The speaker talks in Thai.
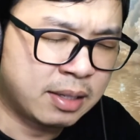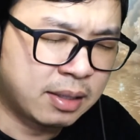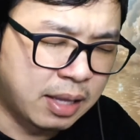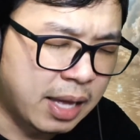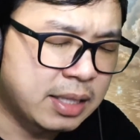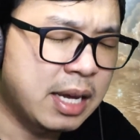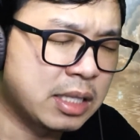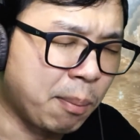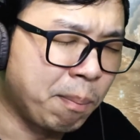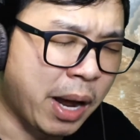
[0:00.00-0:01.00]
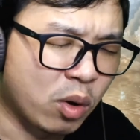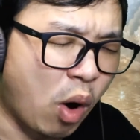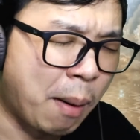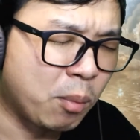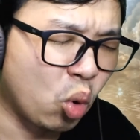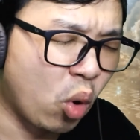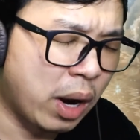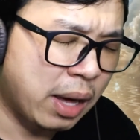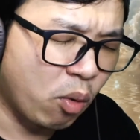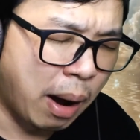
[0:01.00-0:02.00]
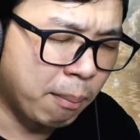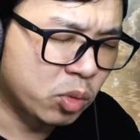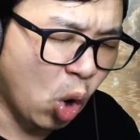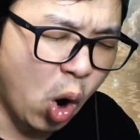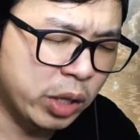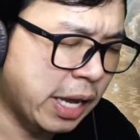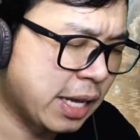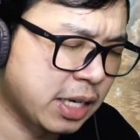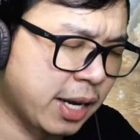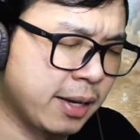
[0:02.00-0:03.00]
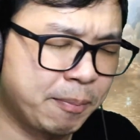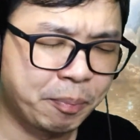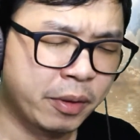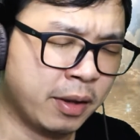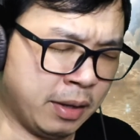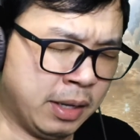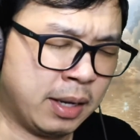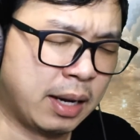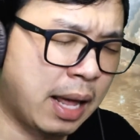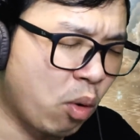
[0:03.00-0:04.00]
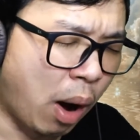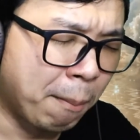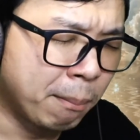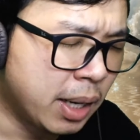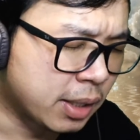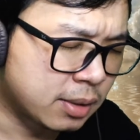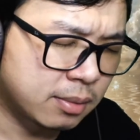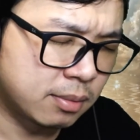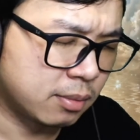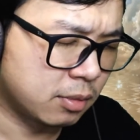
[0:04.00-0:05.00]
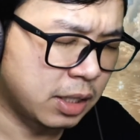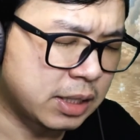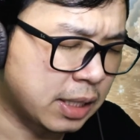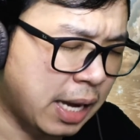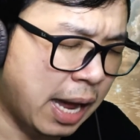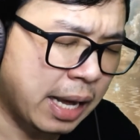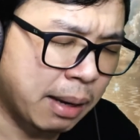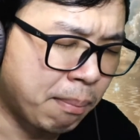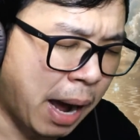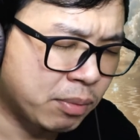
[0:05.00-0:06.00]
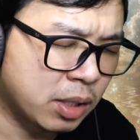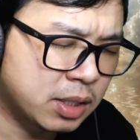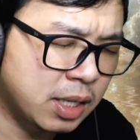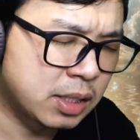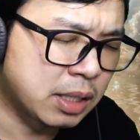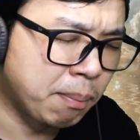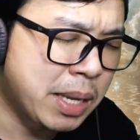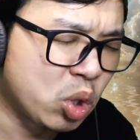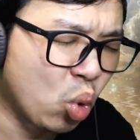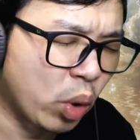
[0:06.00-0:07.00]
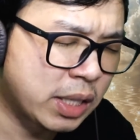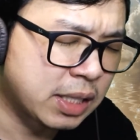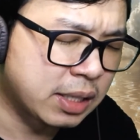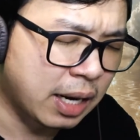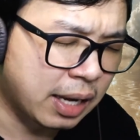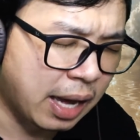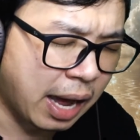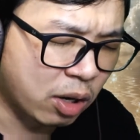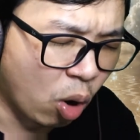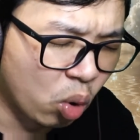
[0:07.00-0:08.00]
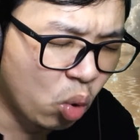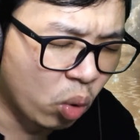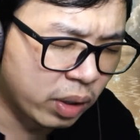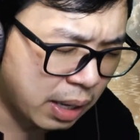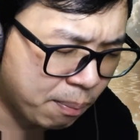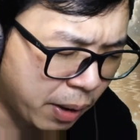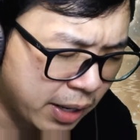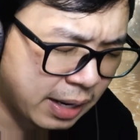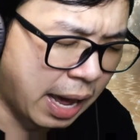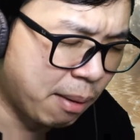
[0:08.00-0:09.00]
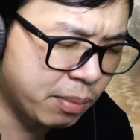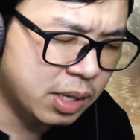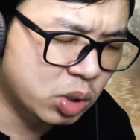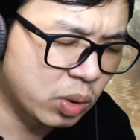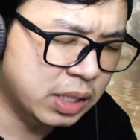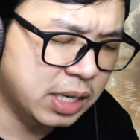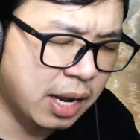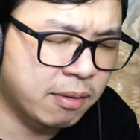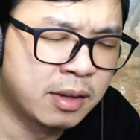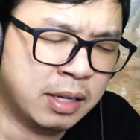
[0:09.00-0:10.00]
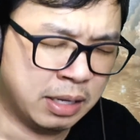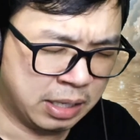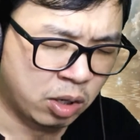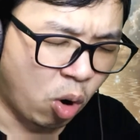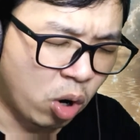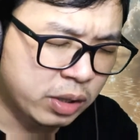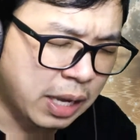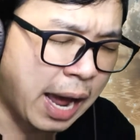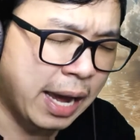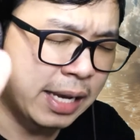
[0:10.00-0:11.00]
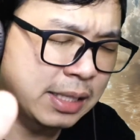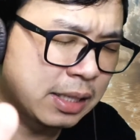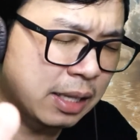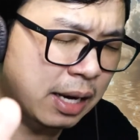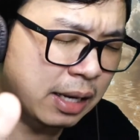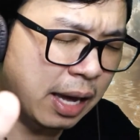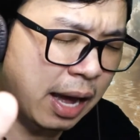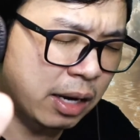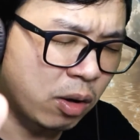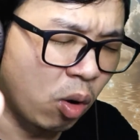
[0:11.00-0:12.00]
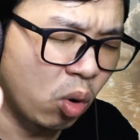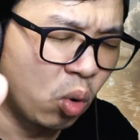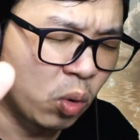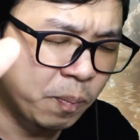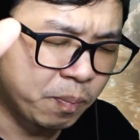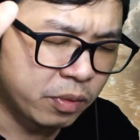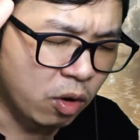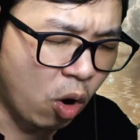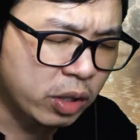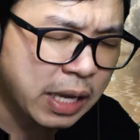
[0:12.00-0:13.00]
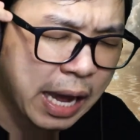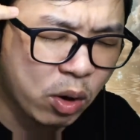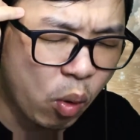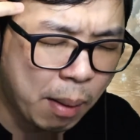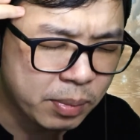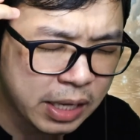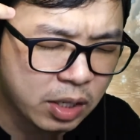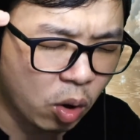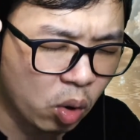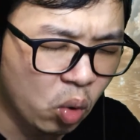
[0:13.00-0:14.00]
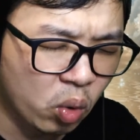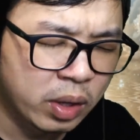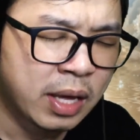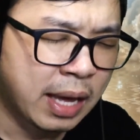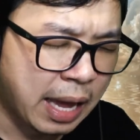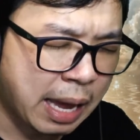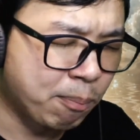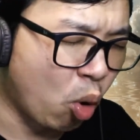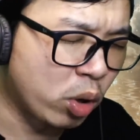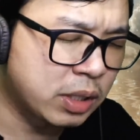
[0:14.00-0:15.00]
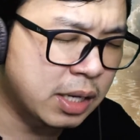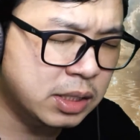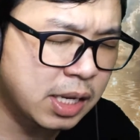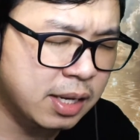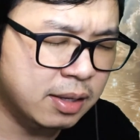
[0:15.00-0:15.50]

แทนที่จะสัมผัสความกลัวและความท้อแท้ใจและความมืดกิจการแห่งบาปทั้งสิ้นจะไม่อยู่ในจินตนาการของลูกในพระนามพระเยซูคริสต์เจ้าขอไถ่จินตนาการของลูกขอไถ่ความคิดของลูกเหตุผลทั้งสิ้น